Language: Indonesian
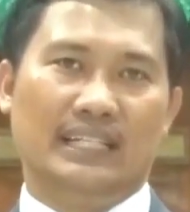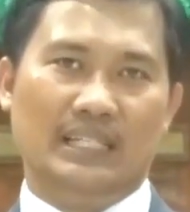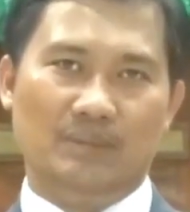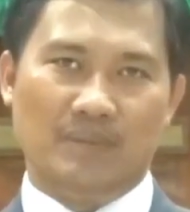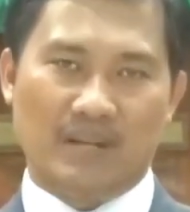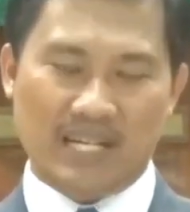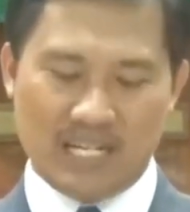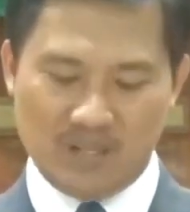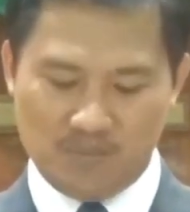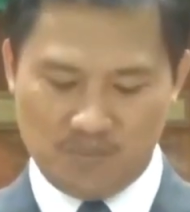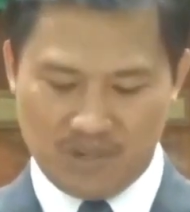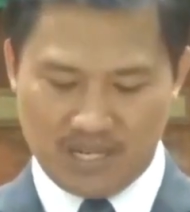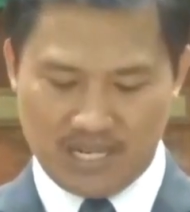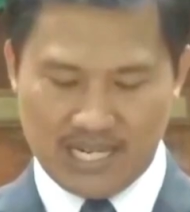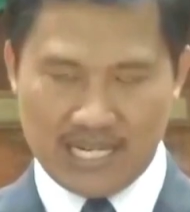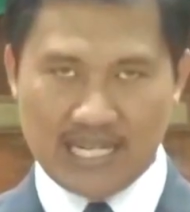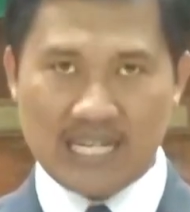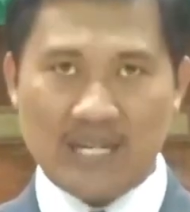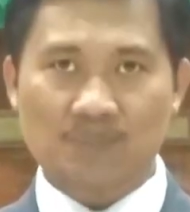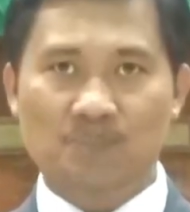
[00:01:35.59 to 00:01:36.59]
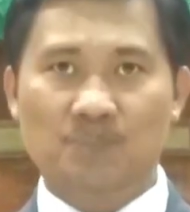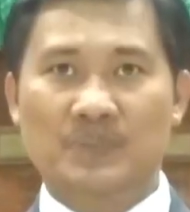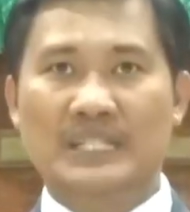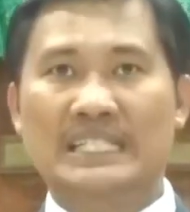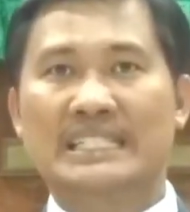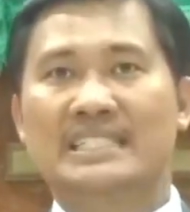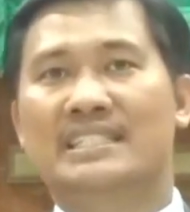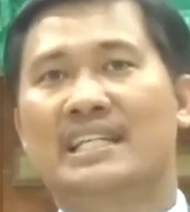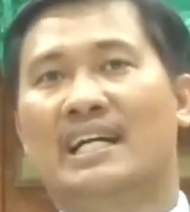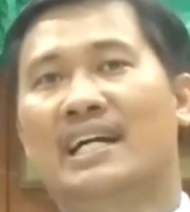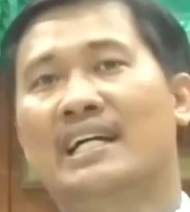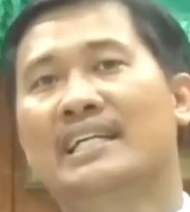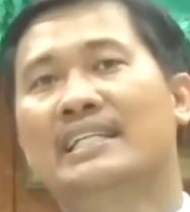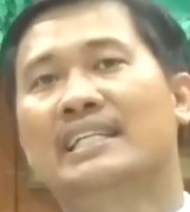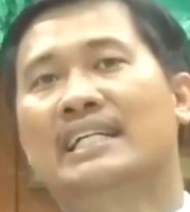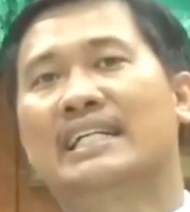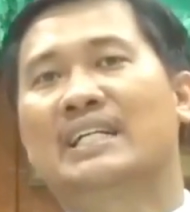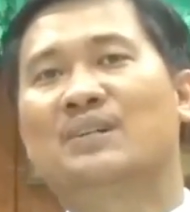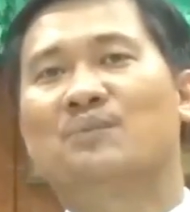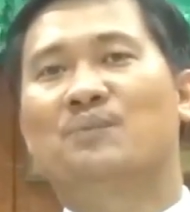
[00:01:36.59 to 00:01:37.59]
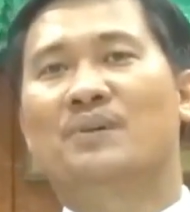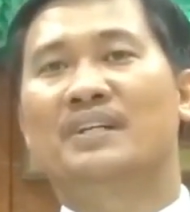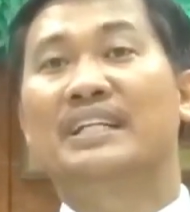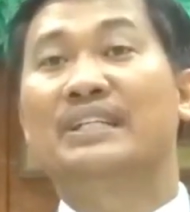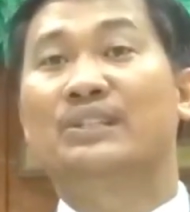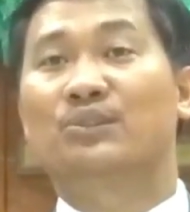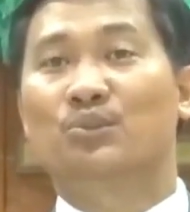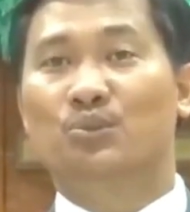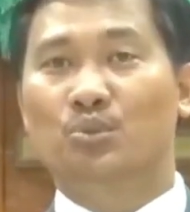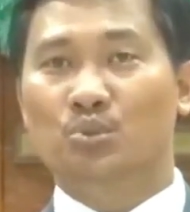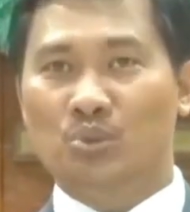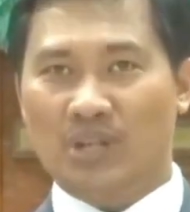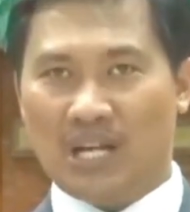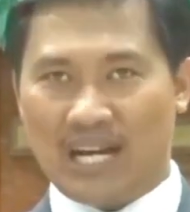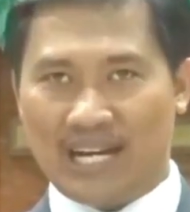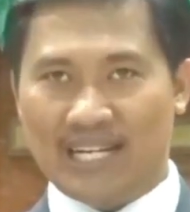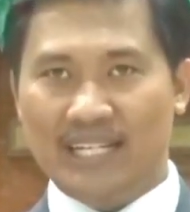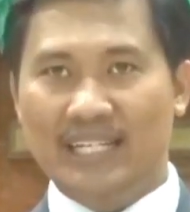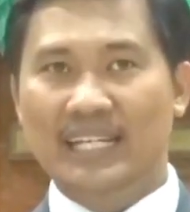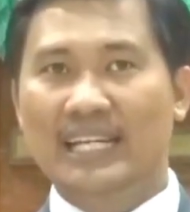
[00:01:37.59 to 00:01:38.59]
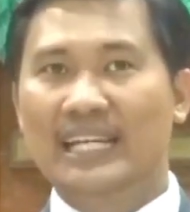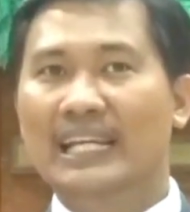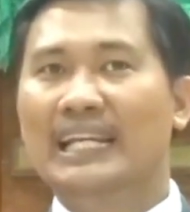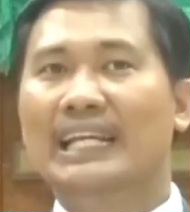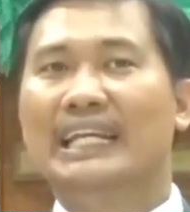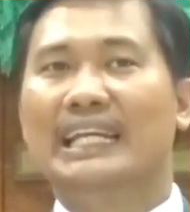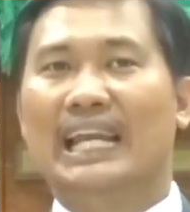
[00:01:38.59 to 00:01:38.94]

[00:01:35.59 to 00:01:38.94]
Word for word: di mana mereka percaya kepada Tuhan